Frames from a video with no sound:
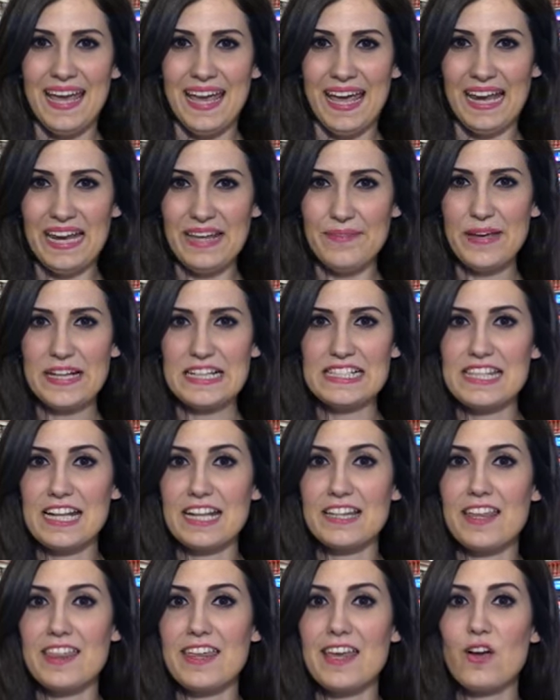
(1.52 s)
El IBEX
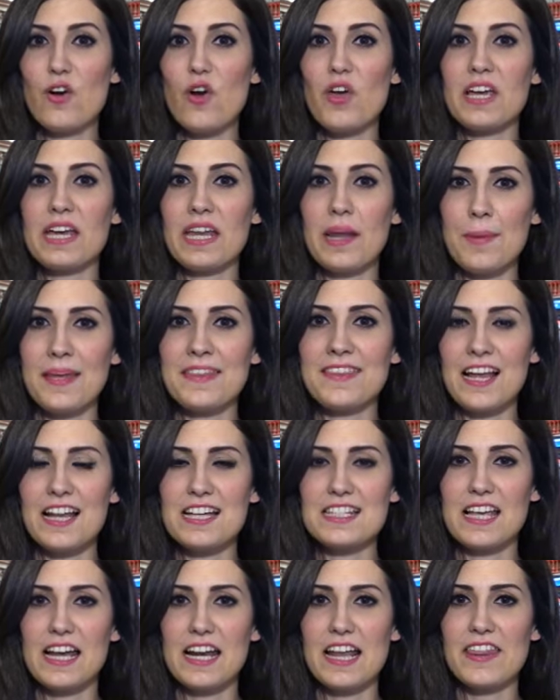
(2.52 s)
35 incrementa
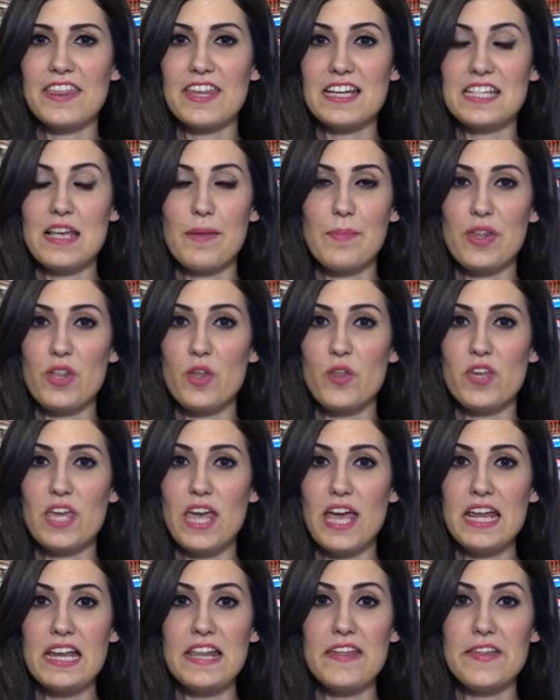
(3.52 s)
las ganancias a
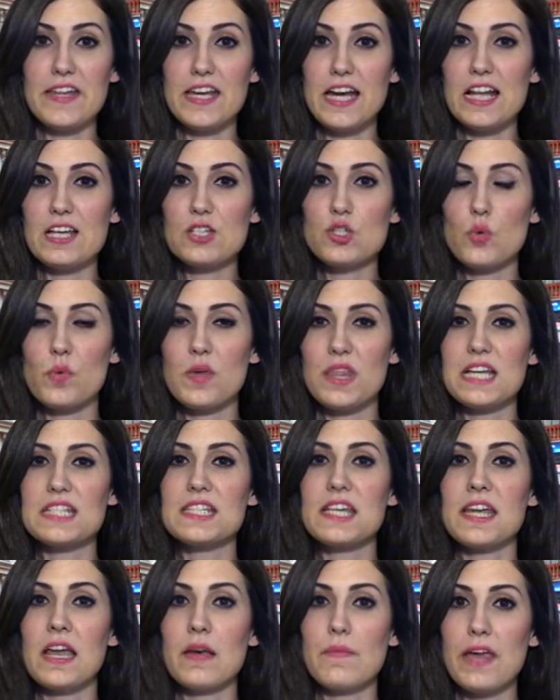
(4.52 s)
mediodía y lidera las
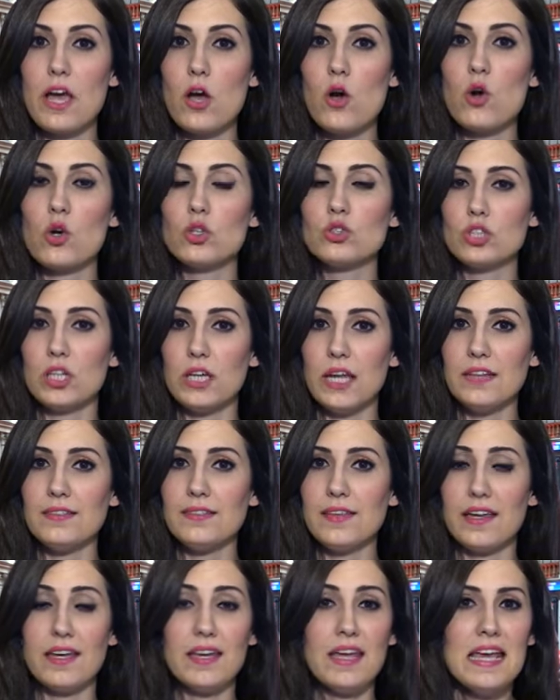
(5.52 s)
subidas en el viejo
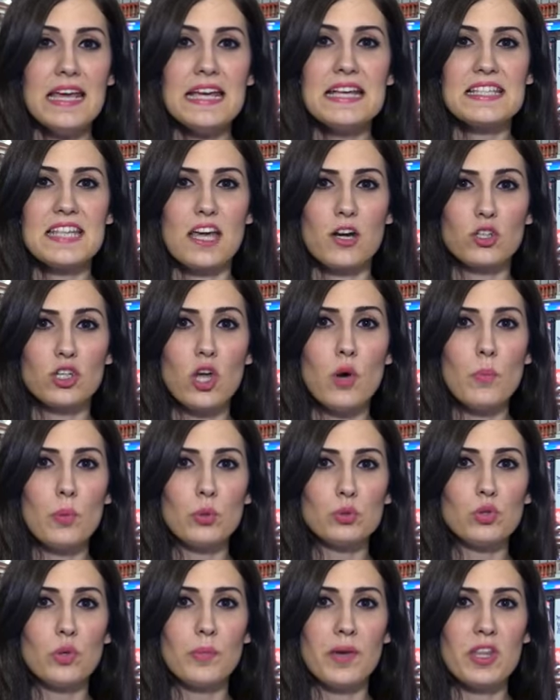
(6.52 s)
continente. Se anota un
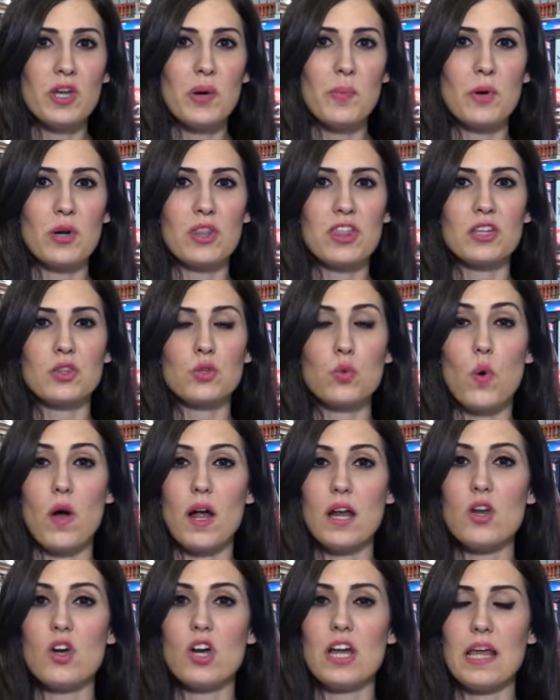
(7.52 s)
punto y medio
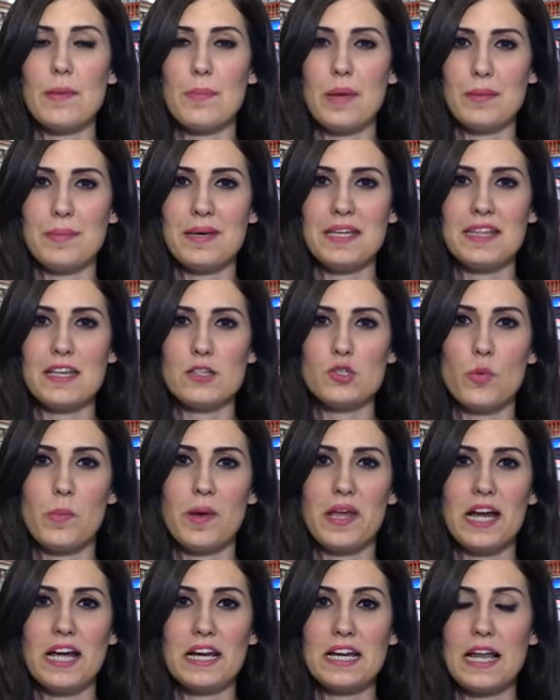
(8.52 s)
porcentual, lo que le permite
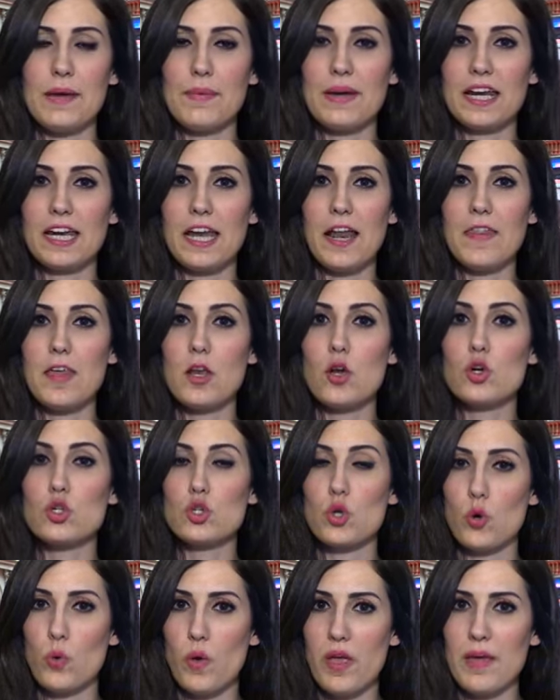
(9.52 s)
superar la barrera de
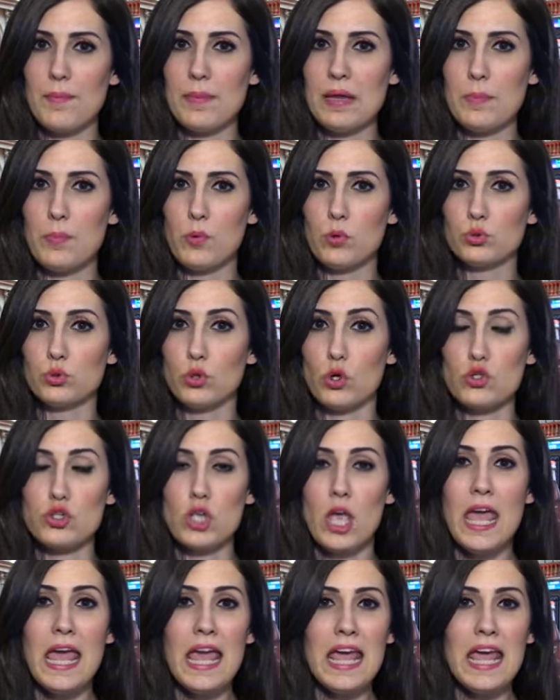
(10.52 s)
los 9.000 puntos.